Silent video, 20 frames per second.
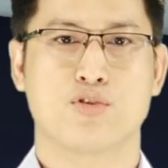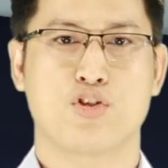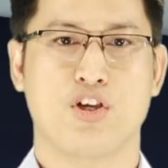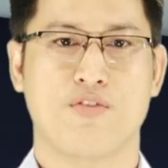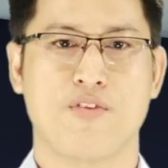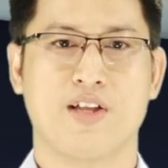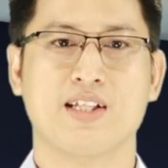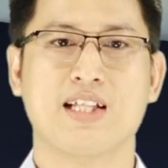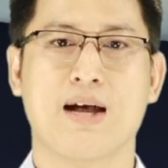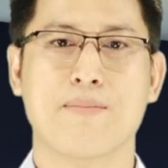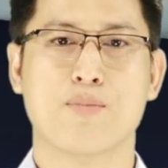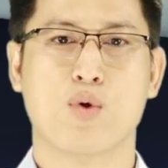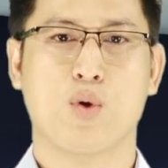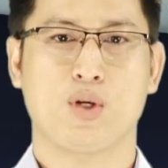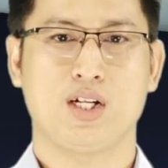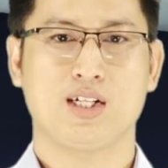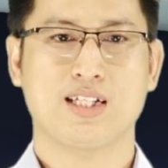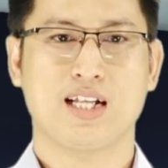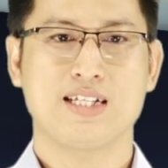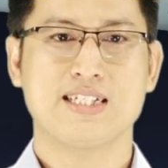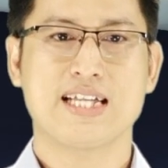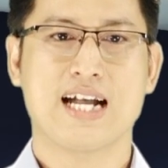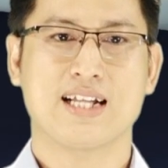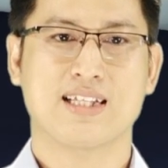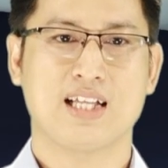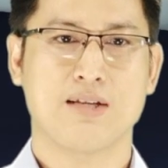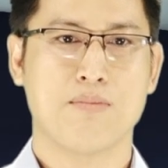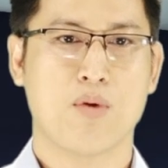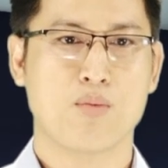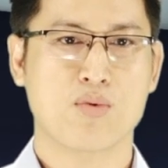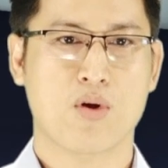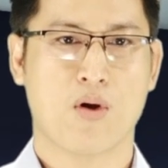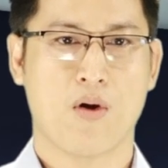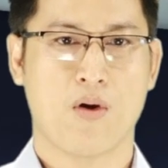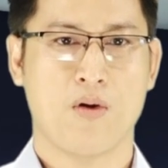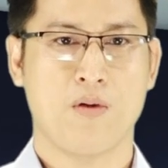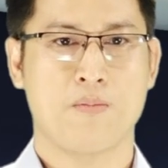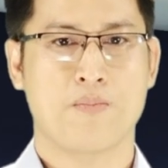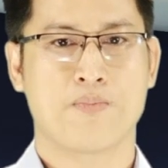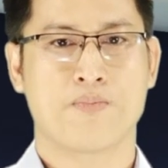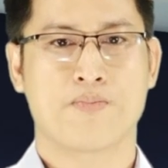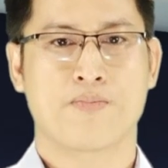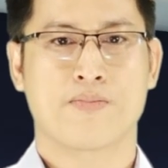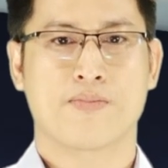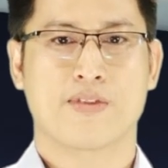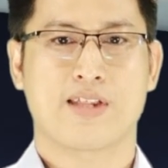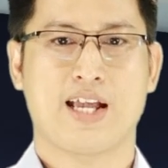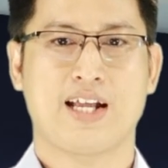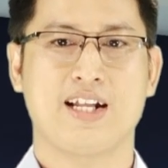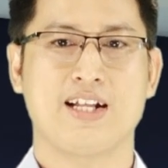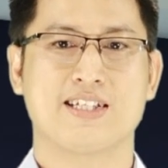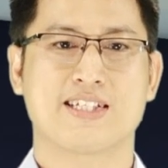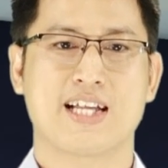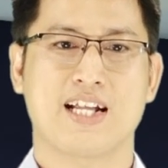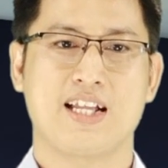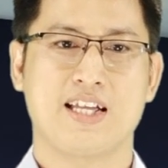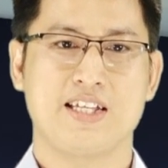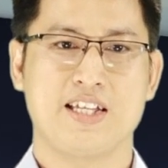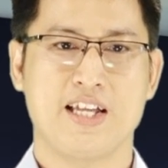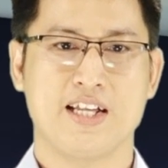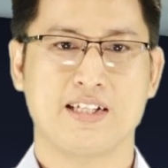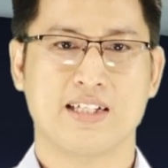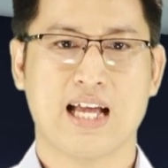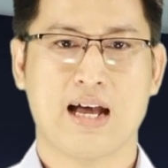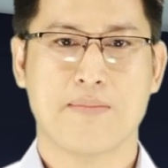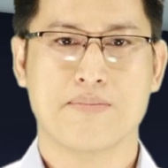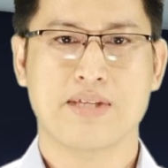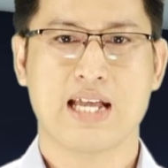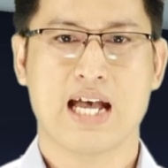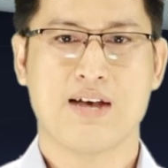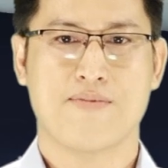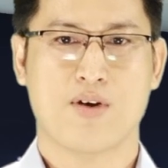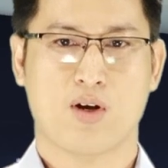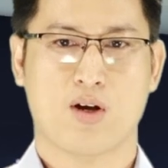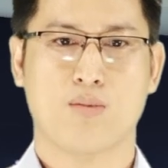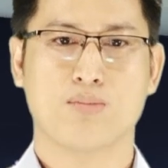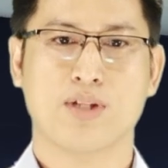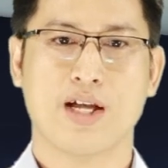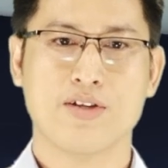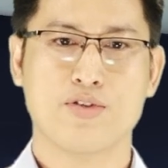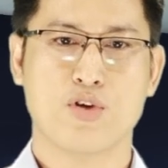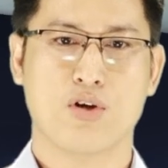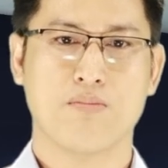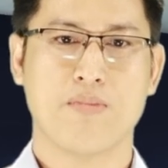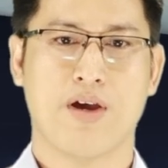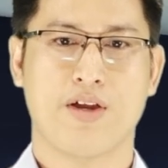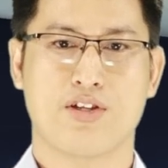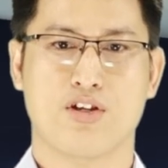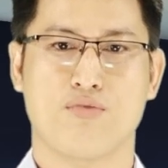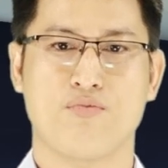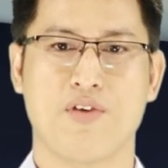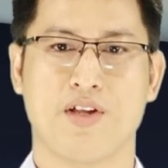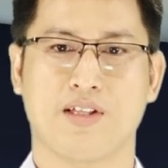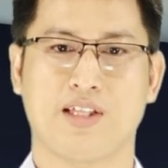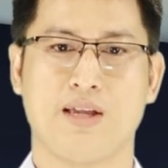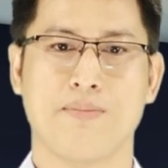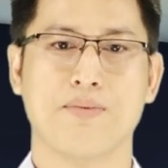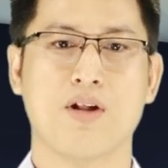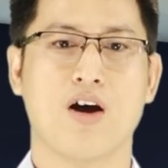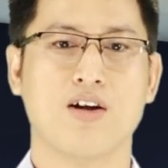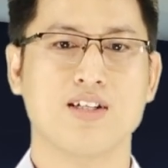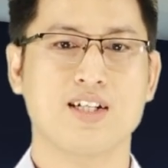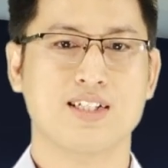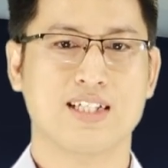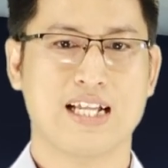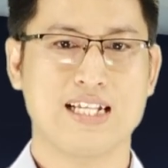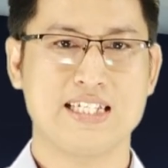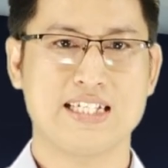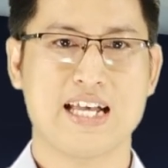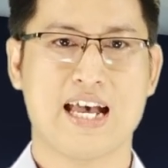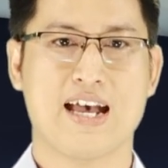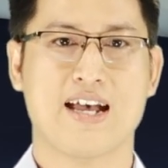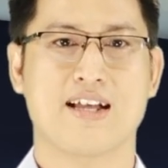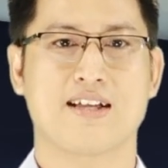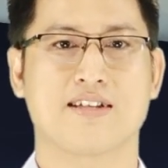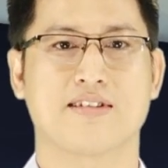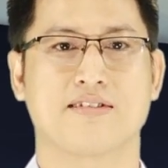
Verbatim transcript: Chuyến viếng thăm của Đức Thánh Cha tới Mông Cổ, gia đình Sa Đê Diên tham gia vào công tác chuẩn bị trong việc tiếp đón Đức Thánh Cha.